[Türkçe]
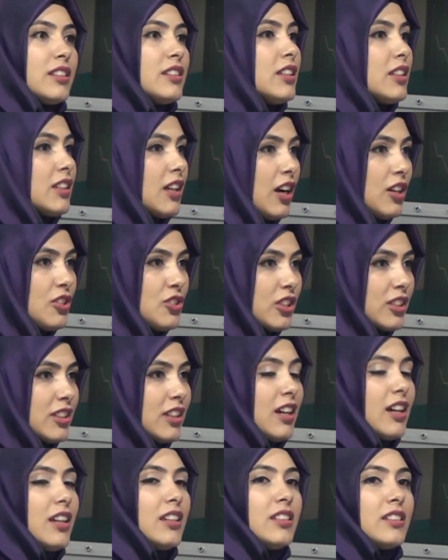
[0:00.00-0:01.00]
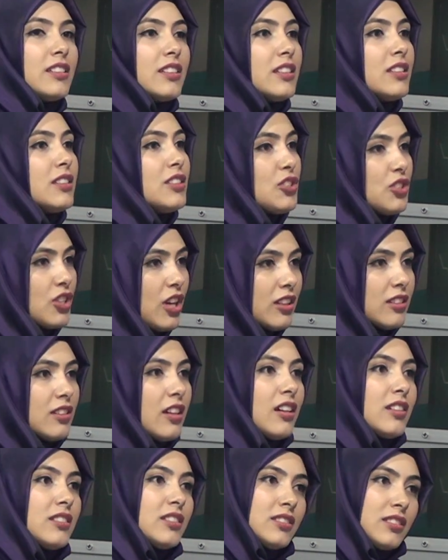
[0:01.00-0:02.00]
nikah şekerleri
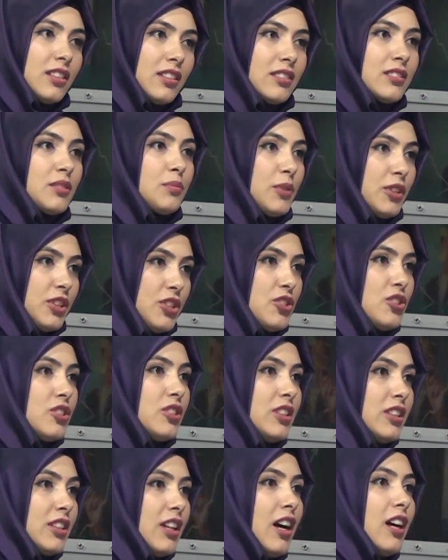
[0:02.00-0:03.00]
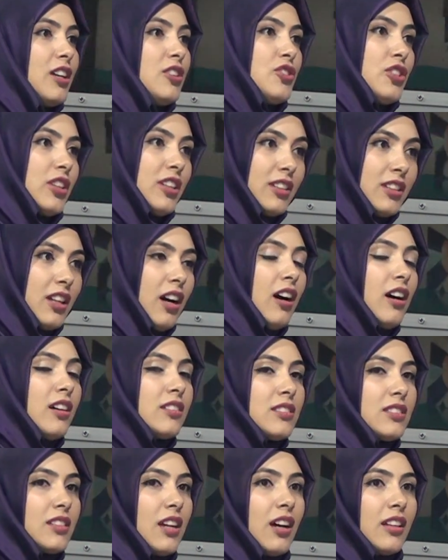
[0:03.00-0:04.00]
nişanlarda dağıtmak için yine aynı şekilde
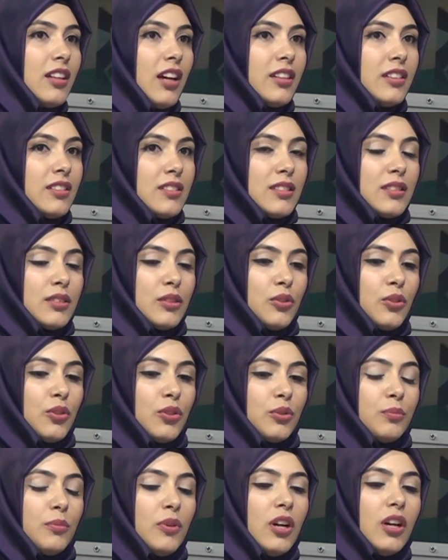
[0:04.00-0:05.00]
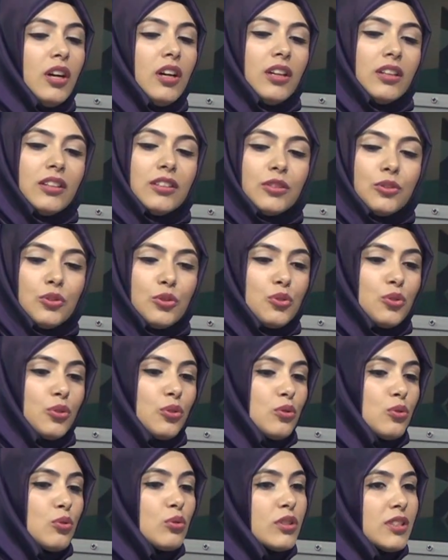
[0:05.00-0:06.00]
hatıralar hazırlıyorum. E,
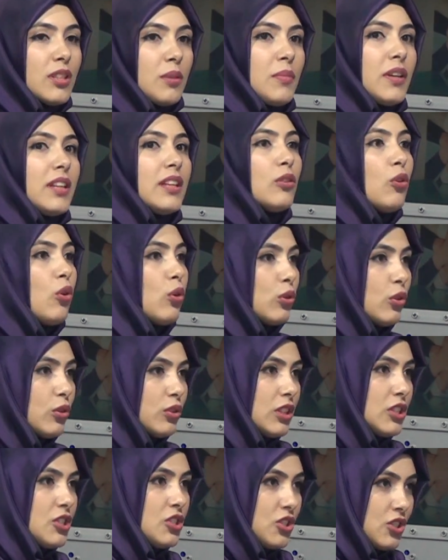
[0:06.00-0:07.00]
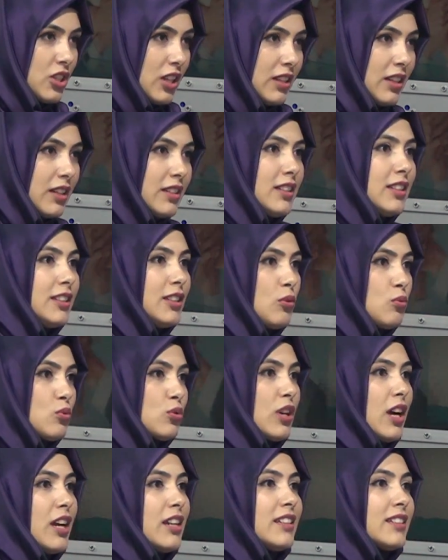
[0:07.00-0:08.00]
küçük süslemeli kolonya şişeleri yine
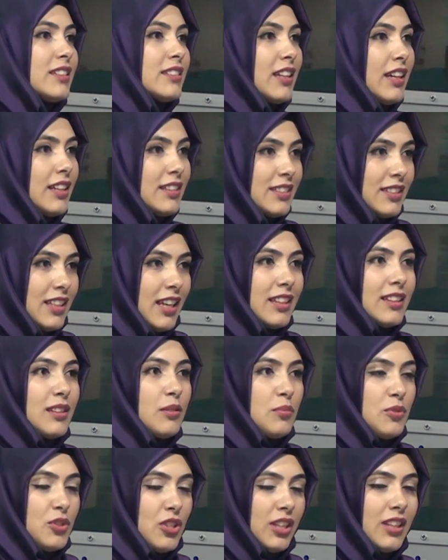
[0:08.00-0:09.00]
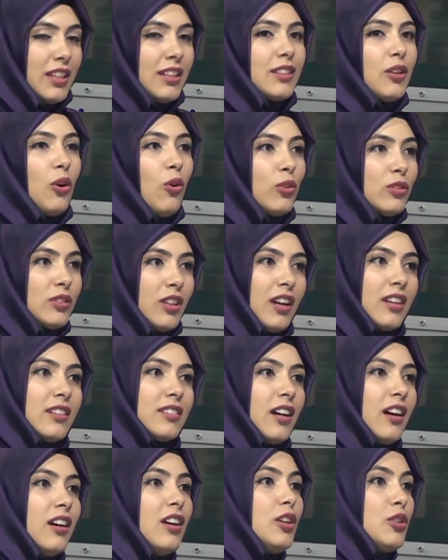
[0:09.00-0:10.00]
üzerlerinde etiketli bir şekilde
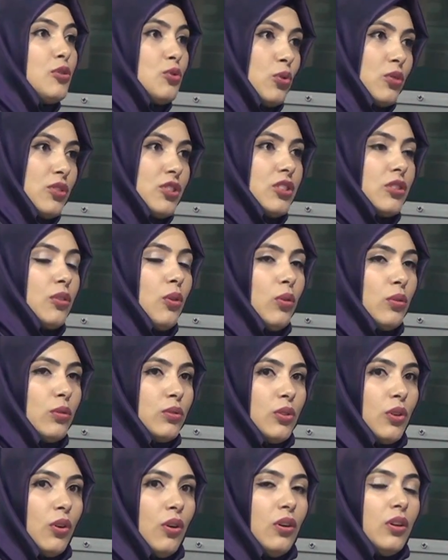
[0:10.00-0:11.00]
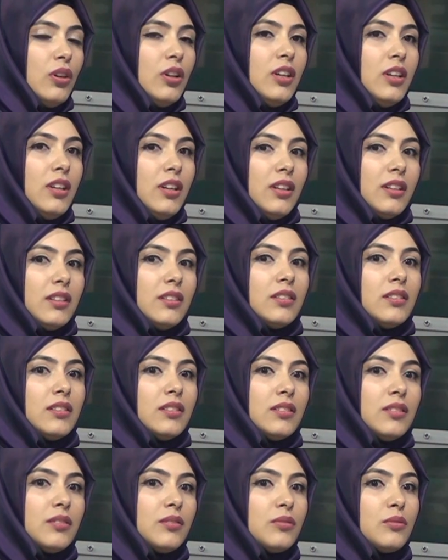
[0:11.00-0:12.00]
onlar da çok şık oluyor. E,
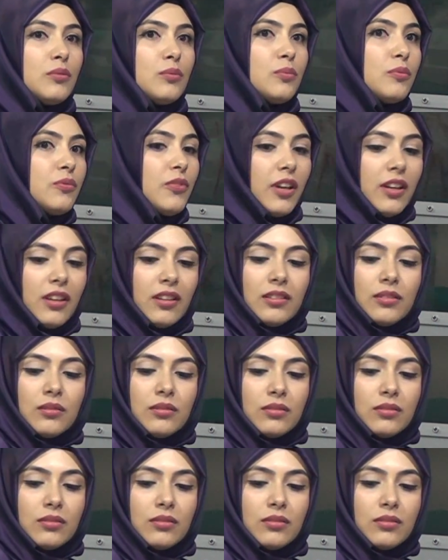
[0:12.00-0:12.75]
ve